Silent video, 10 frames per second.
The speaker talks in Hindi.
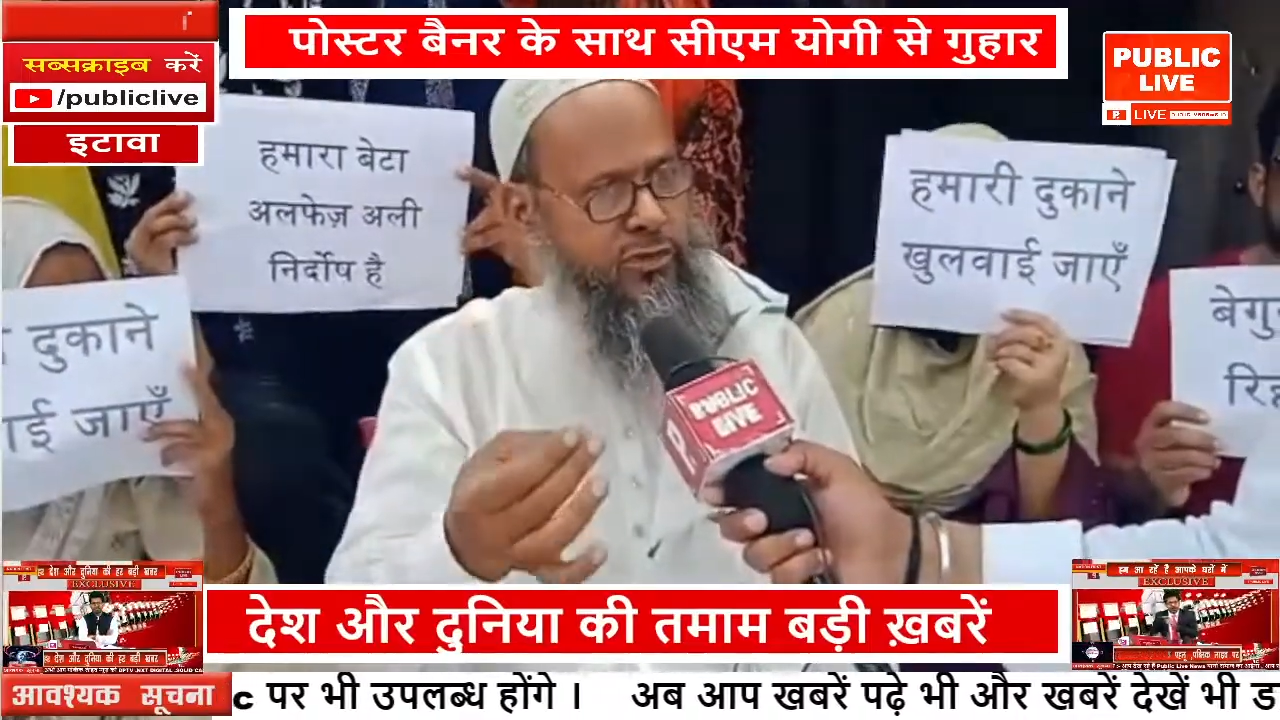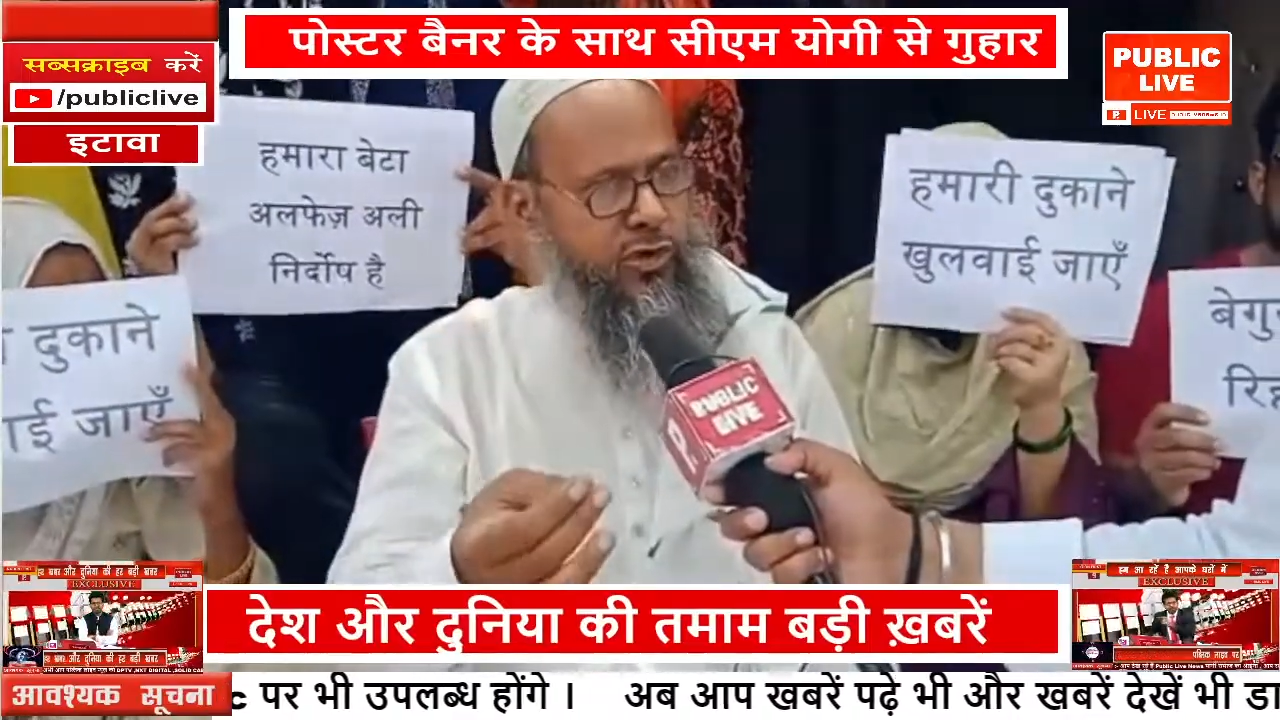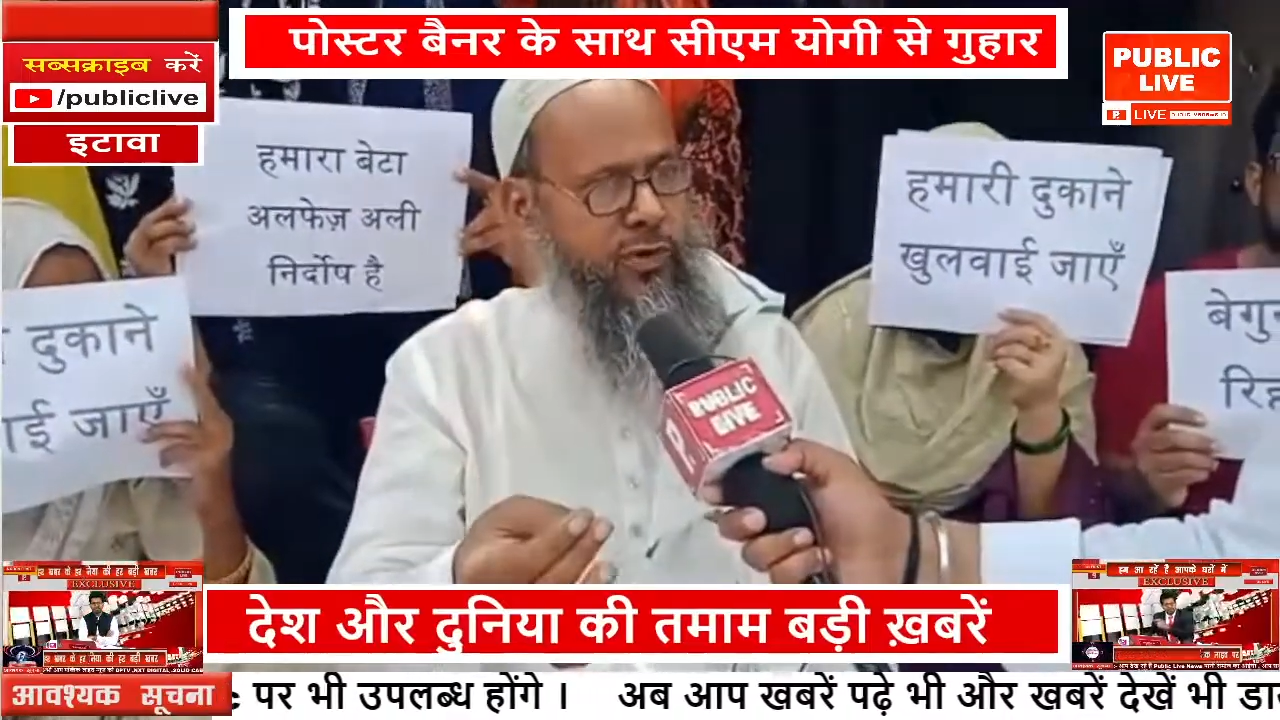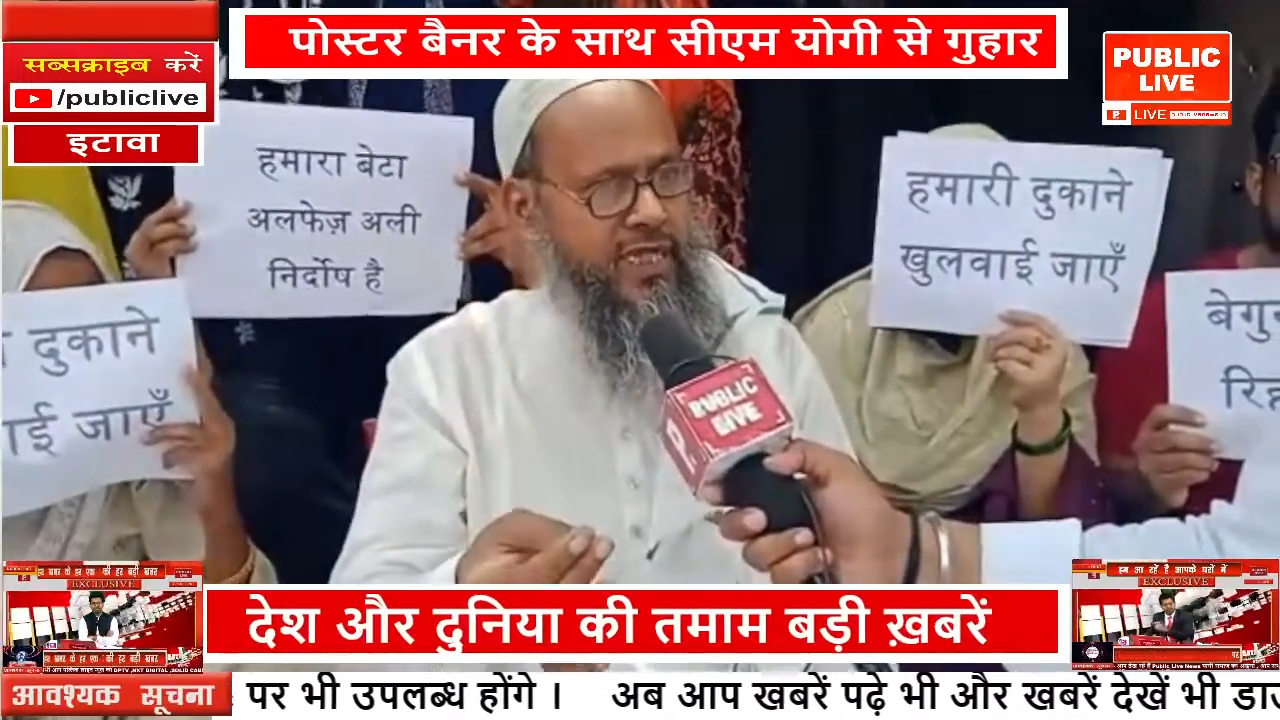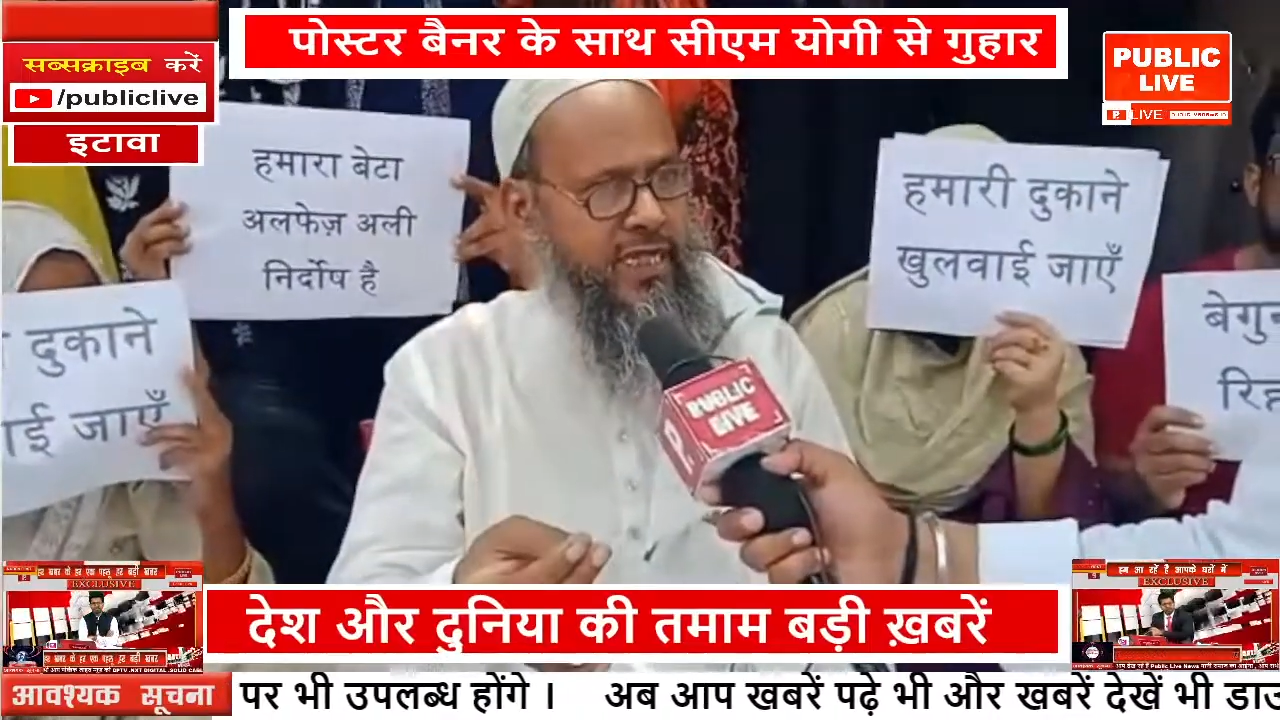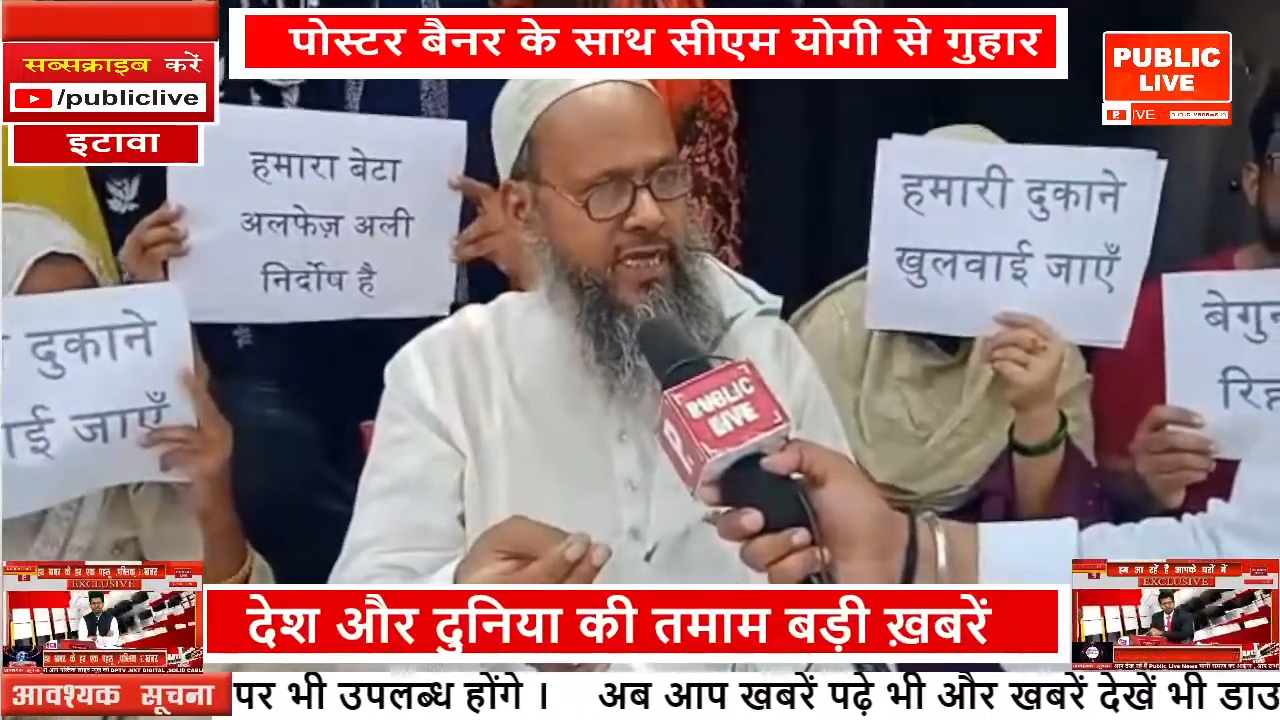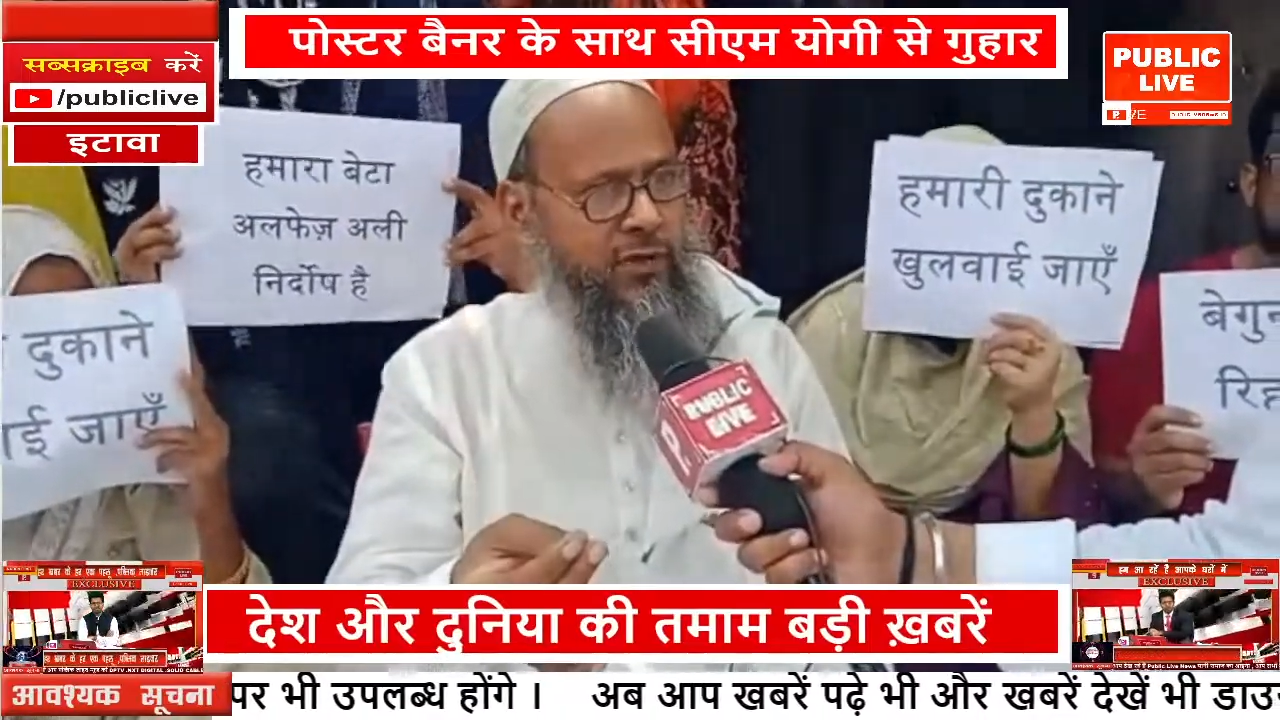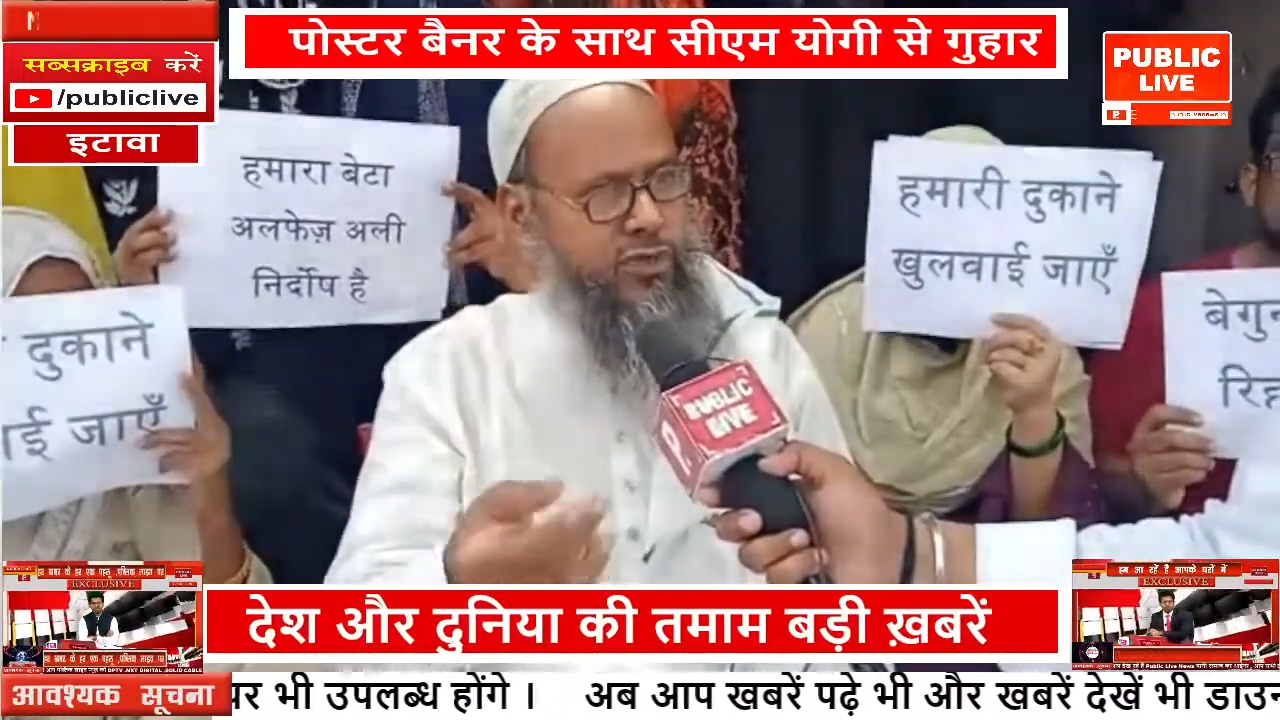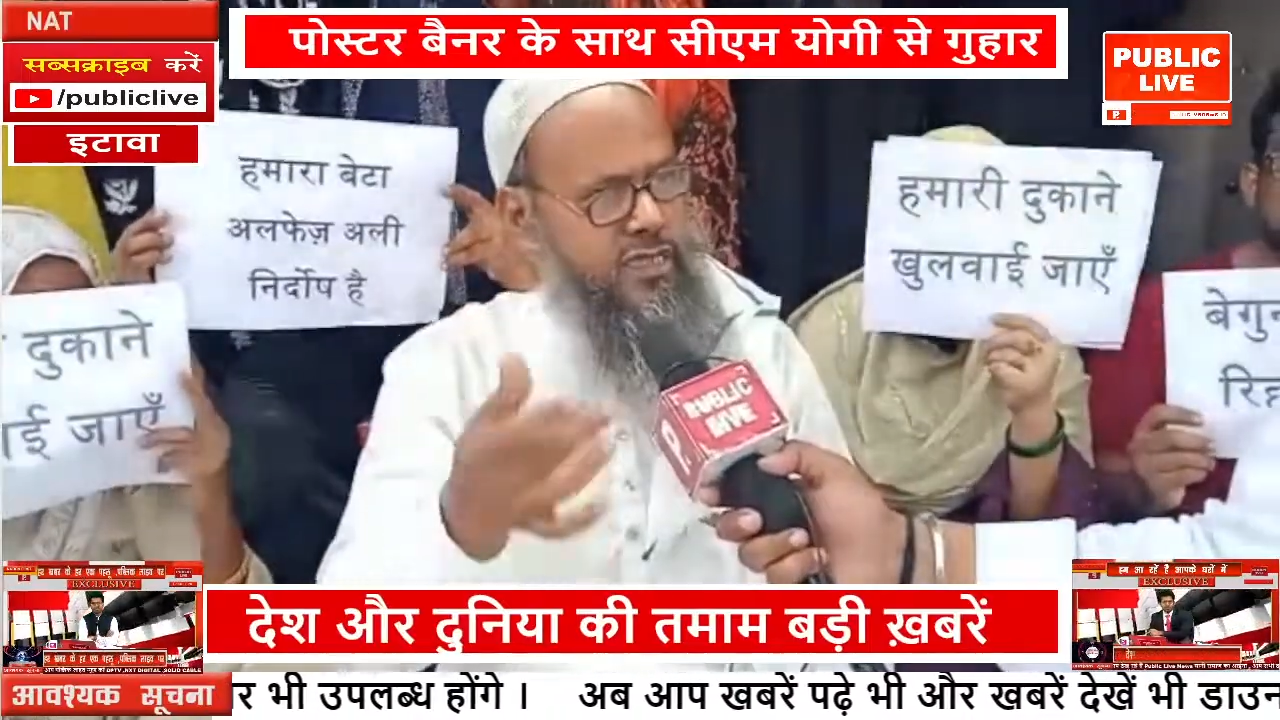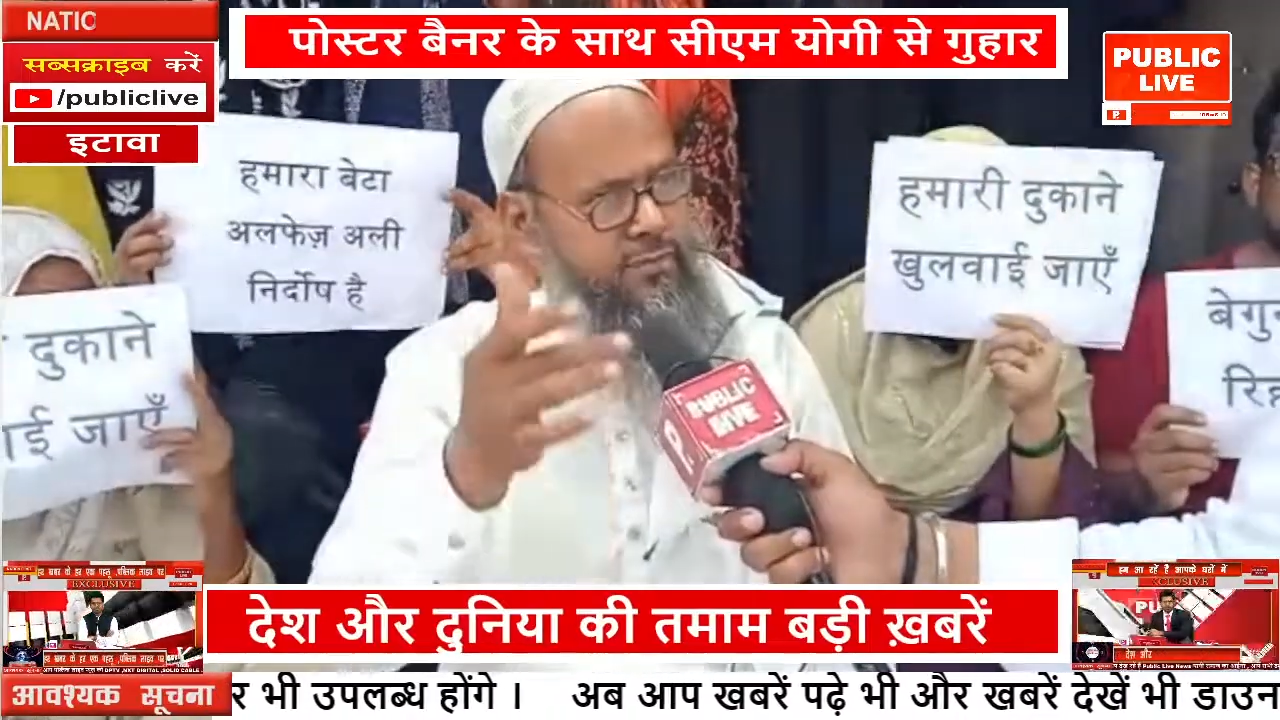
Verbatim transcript: दो बातें हैं और